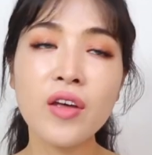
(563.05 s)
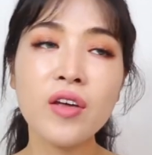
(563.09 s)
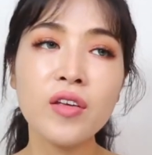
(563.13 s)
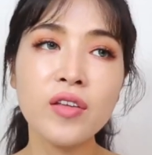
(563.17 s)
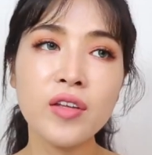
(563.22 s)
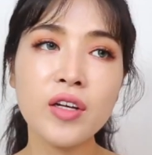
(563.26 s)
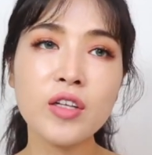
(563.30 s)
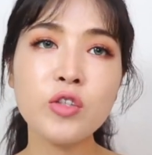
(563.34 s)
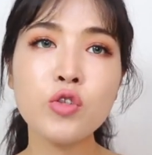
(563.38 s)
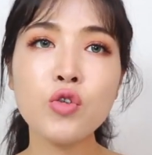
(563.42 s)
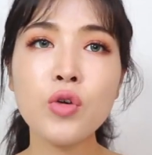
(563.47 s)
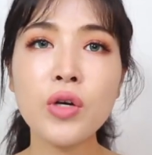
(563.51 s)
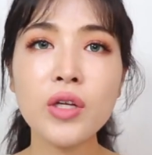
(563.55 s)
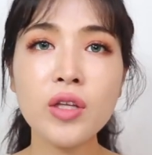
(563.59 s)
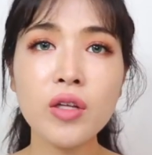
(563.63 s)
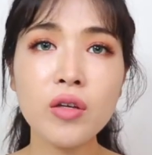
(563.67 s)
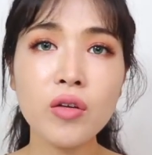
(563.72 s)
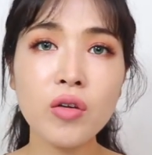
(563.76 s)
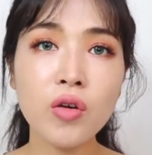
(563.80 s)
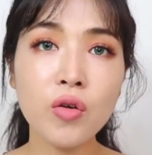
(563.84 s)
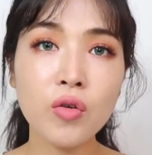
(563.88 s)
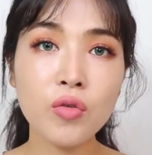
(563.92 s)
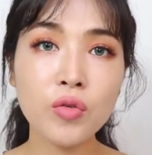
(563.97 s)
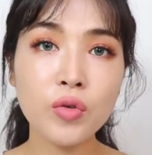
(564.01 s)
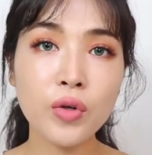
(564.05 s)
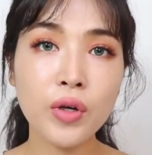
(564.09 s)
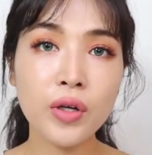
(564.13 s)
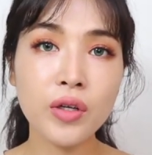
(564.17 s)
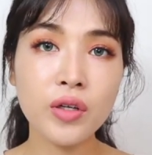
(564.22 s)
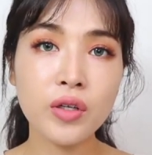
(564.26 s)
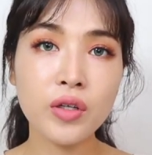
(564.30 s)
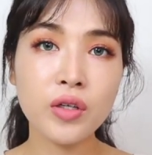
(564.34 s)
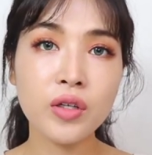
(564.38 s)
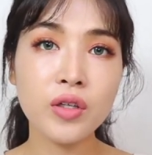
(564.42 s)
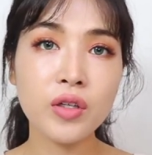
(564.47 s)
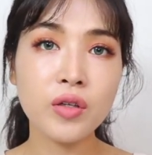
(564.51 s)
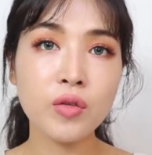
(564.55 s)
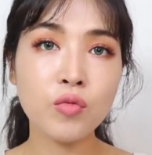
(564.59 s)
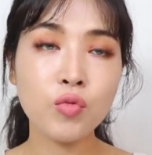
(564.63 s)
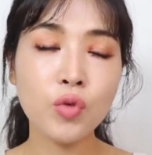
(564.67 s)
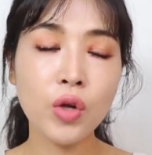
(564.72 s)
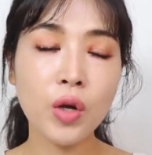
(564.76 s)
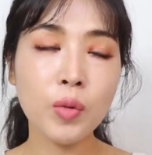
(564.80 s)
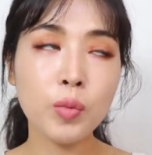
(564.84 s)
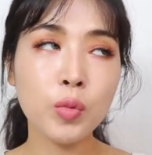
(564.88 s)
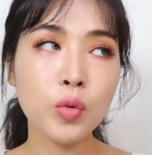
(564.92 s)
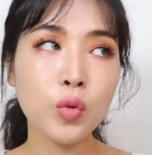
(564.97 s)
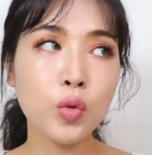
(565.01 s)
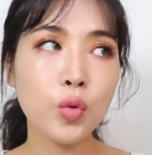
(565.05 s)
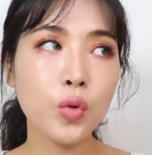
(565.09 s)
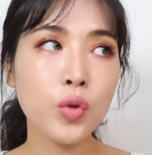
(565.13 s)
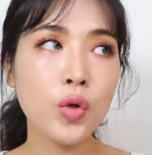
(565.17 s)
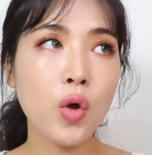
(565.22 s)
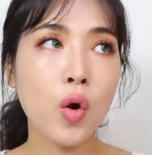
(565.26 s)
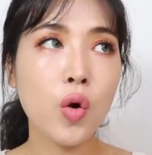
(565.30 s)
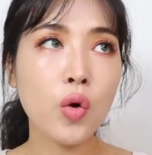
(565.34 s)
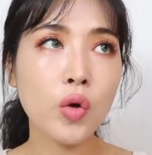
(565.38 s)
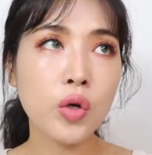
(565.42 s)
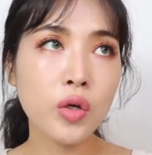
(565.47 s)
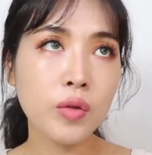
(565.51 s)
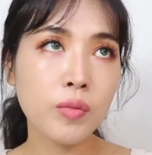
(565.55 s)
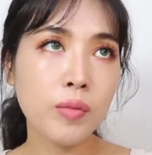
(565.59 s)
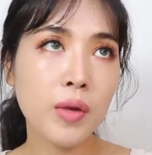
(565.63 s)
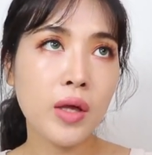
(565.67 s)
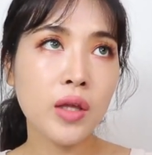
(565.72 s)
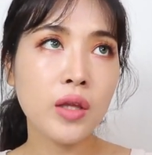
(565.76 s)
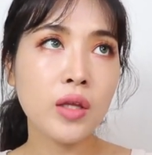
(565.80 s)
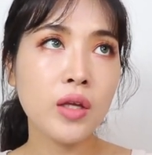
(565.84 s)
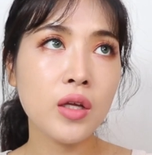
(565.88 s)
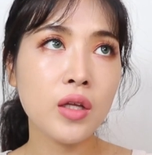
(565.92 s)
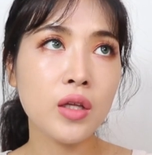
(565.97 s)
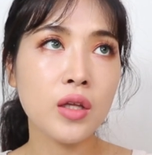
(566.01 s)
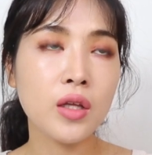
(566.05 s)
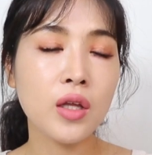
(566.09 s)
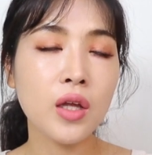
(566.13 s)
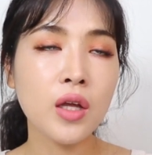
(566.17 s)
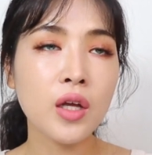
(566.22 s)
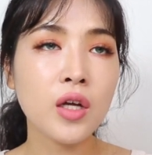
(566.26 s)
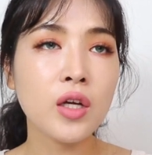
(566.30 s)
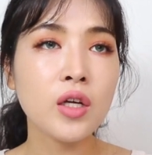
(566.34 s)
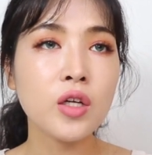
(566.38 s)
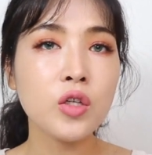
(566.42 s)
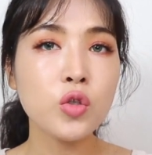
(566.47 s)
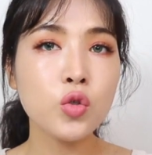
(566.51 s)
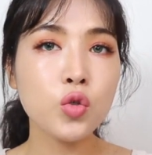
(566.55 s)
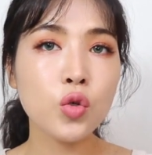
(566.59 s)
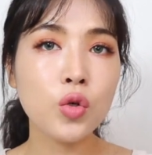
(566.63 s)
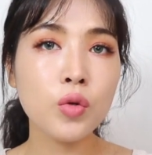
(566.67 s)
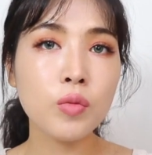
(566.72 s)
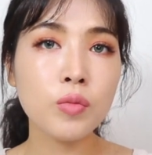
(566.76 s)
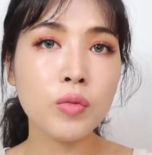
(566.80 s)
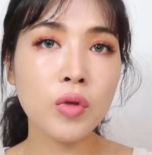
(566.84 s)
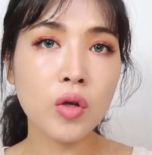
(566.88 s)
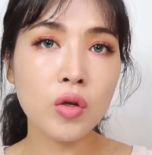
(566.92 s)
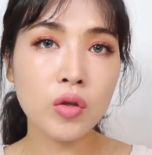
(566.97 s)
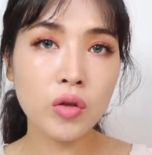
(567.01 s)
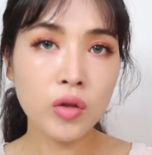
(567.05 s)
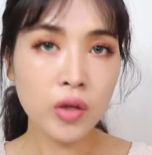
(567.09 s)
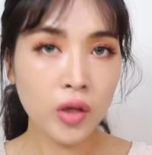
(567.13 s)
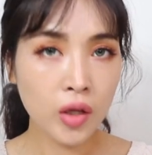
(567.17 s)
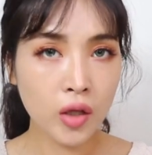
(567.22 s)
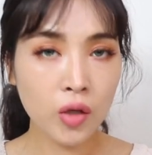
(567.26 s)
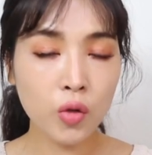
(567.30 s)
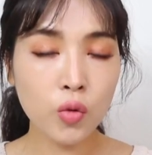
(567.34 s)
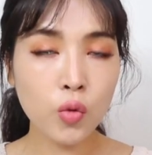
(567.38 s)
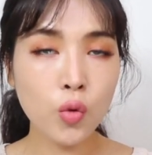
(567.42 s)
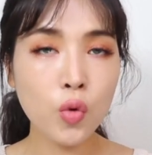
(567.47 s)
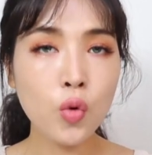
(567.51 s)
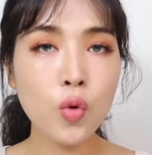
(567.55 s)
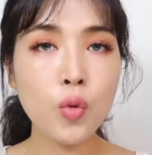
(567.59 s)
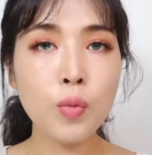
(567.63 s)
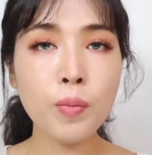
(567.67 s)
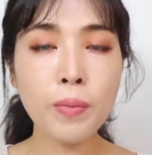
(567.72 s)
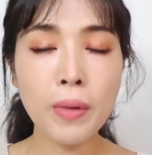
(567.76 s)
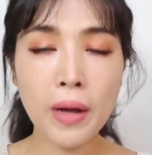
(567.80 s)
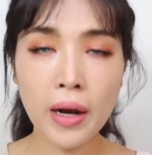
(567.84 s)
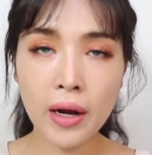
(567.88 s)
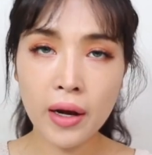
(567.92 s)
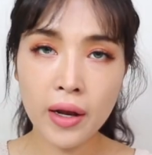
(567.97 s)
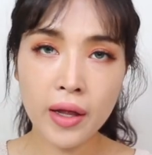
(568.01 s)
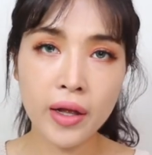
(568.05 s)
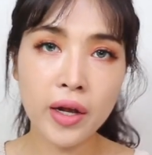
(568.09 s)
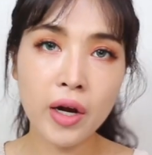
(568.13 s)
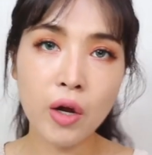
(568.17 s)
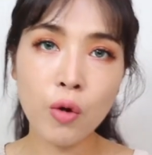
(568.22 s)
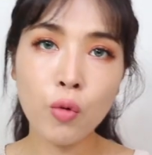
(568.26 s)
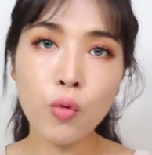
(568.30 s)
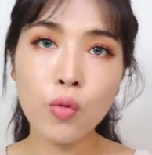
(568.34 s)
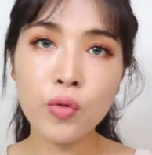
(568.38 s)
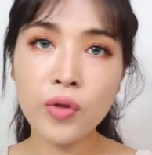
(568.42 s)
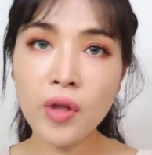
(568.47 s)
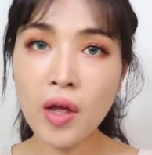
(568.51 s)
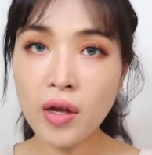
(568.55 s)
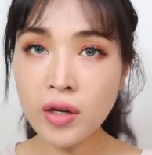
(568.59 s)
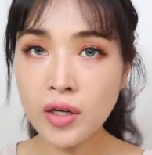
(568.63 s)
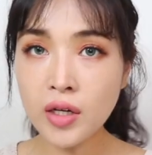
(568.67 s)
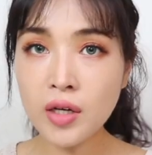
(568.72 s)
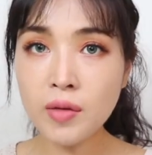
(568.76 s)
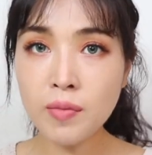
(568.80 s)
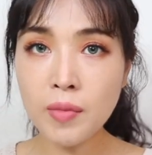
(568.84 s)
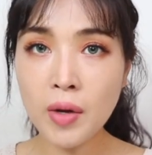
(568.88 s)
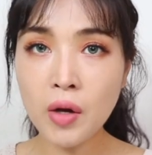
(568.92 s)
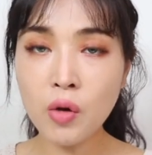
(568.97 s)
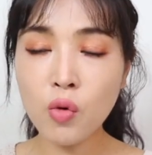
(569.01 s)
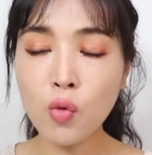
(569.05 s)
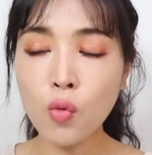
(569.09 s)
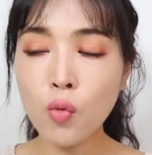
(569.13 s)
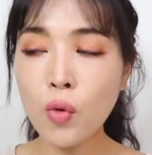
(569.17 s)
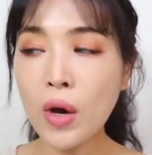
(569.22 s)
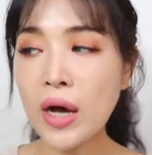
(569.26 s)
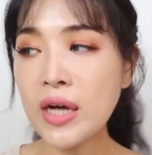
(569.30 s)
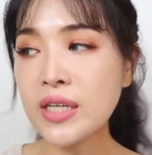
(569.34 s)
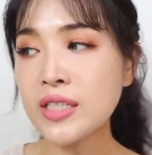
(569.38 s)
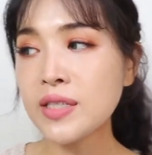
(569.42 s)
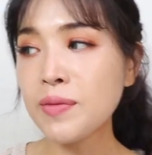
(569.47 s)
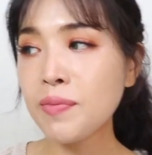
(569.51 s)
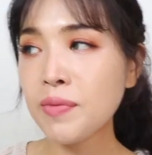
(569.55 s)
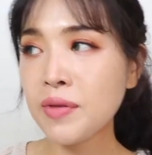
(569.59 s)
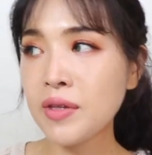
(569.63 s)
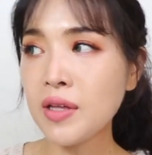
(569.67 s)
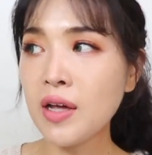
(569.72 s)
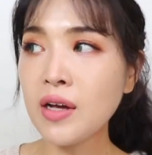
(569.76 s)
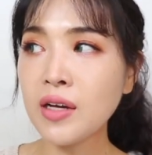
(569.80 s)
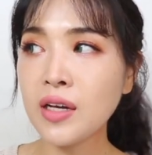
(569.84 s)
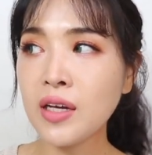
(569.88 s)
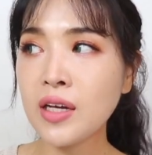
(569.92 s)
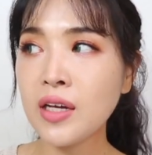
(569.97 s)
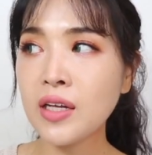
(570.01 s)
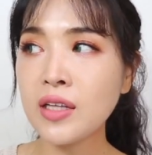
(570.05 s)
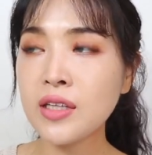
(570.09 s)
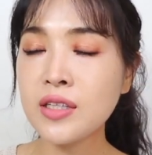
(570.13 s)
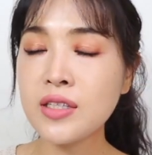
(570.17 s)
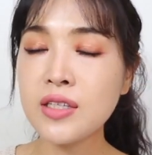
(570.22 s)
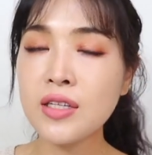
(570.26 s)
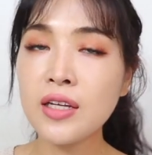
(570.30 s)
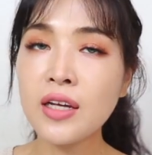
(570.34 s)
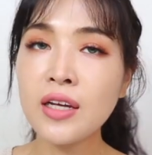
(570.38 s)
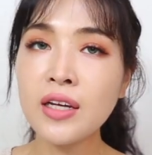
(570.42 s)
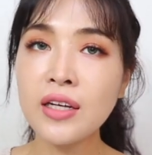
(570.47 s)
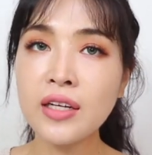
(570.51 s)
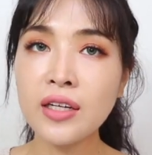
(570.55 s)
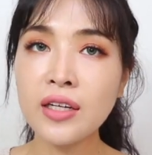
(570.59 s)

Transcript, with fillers: 색조 같은 경우에는 우리가 보통 여름에는 조금 더 튀고 발랄하고 상큼하고 과즙상인